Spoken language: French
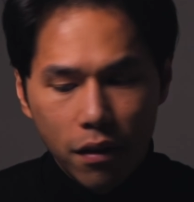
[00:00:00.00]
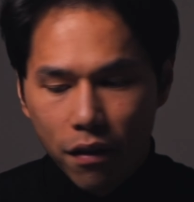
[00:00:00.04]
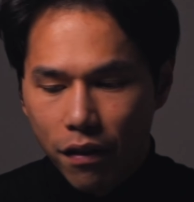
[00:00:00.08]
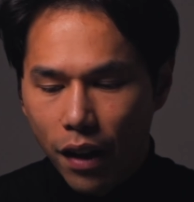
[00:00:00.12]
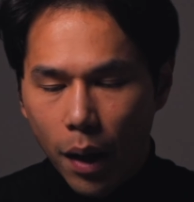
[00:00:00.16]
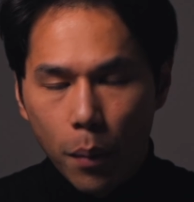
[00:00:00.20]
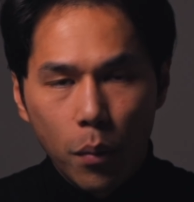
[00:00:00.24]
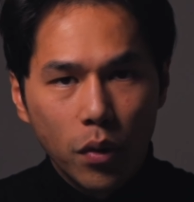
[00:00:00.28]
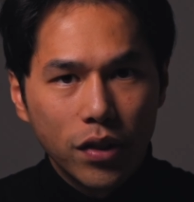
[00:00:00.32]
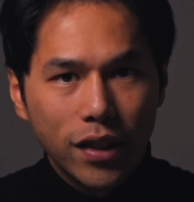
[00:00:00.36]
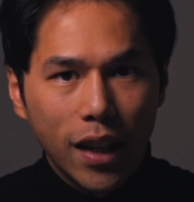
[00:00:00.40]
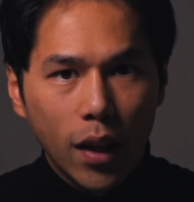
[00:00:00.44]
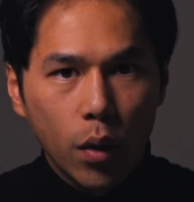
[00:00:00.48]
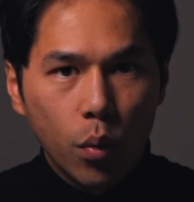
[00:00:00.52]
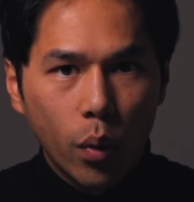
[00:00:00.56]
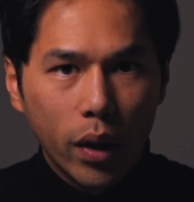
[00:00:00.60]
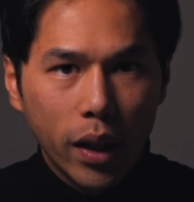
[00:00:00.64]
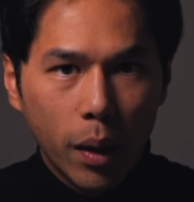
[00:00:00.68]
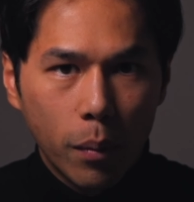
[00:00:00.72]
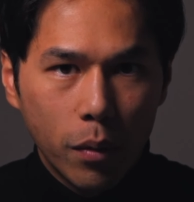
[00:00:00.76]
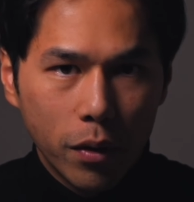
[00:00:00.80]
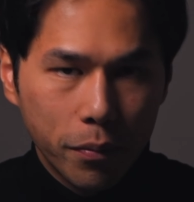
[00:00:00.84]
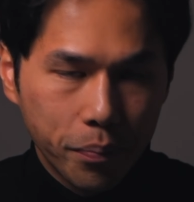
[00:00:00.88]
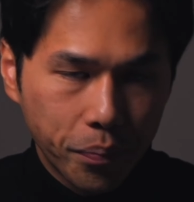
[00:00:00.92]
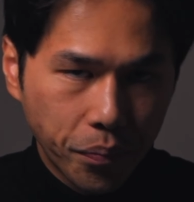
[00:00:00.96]
Vraiment, c'est
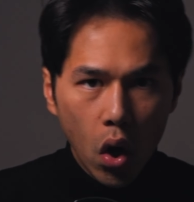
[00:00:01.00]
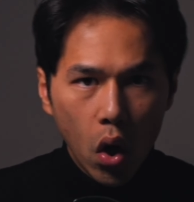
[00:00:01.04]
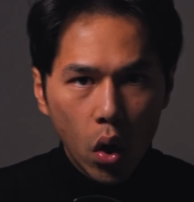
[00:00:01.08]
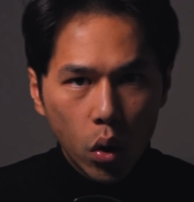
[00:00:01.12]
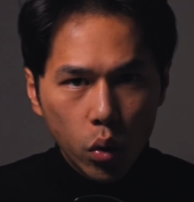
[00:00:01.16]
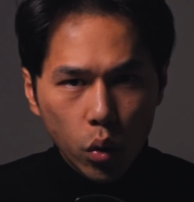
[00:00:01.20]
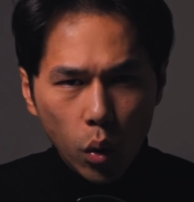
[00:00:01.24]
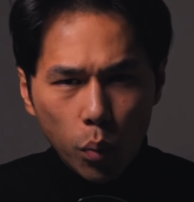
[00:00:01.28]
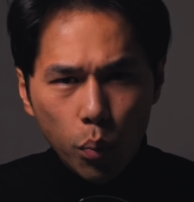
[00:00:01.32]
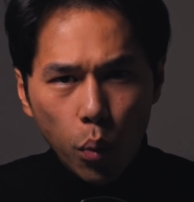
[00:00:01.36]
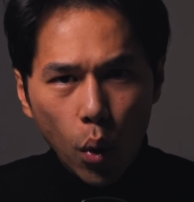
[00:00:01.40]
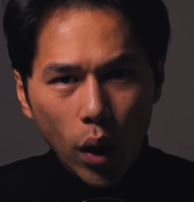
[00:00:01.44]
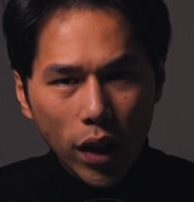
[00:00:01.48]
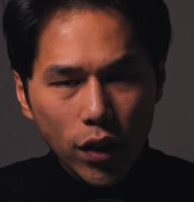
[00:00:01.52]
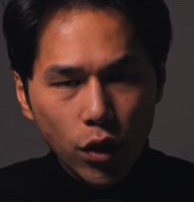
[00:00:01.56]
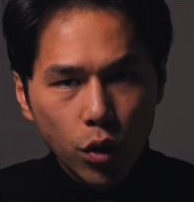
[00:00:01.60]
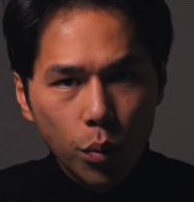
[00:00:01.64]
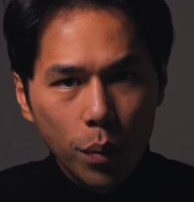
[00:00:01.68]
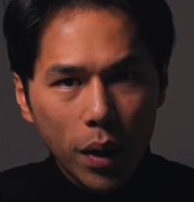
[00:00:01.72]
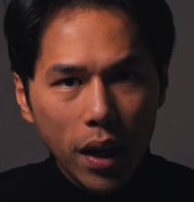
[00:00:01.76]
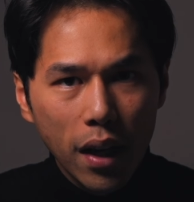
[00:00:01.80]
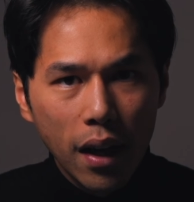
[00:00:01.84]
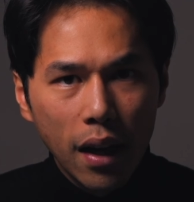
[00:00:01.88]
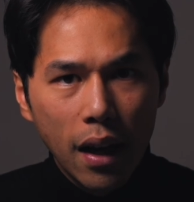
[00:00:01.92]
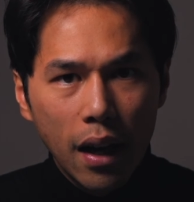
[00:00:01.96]
incroyable. Donc pour
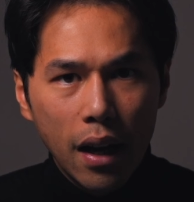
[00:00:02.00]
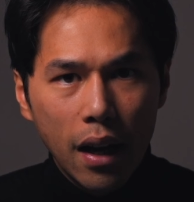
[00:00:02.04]
résumer,